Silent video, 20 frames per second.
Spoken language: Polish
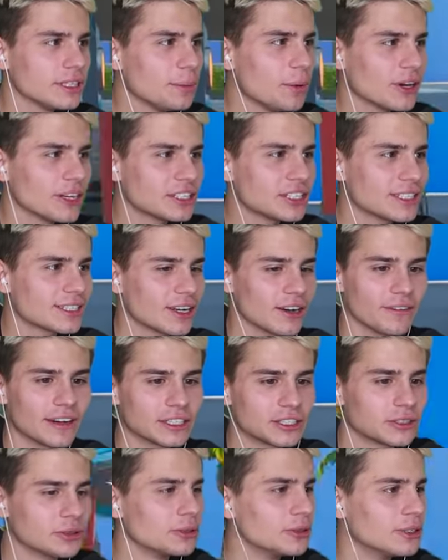nie mogę się
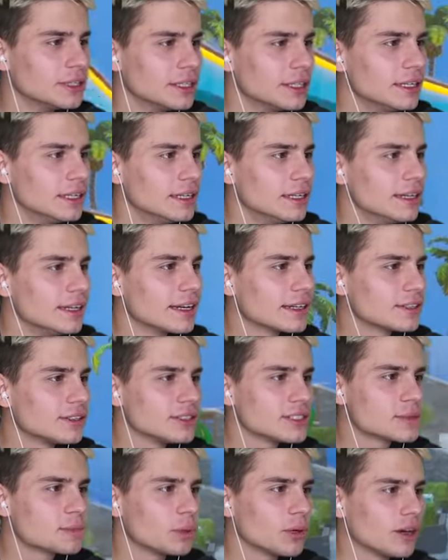schować tu! Jak to
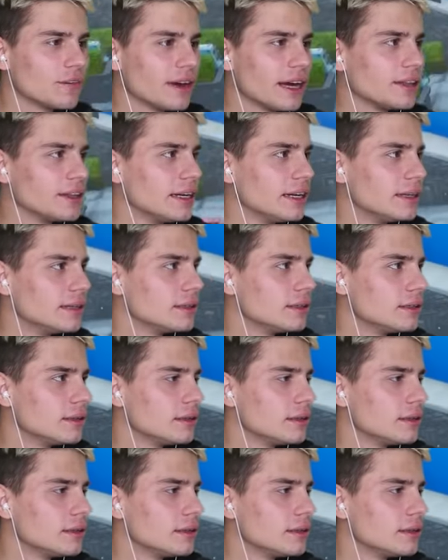jest zbugowane!